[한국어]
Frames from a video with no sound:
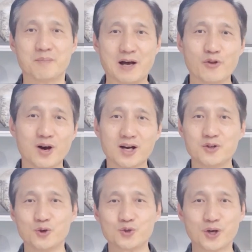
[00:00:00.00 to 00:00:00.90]

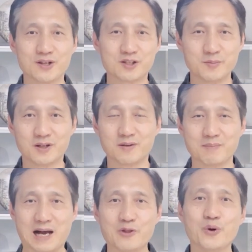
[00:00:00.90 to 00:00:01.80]
마노아가
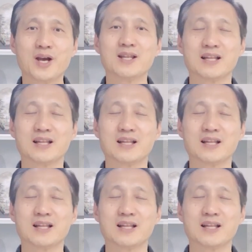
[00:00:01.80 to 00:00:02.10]
요청했으면 마노아에게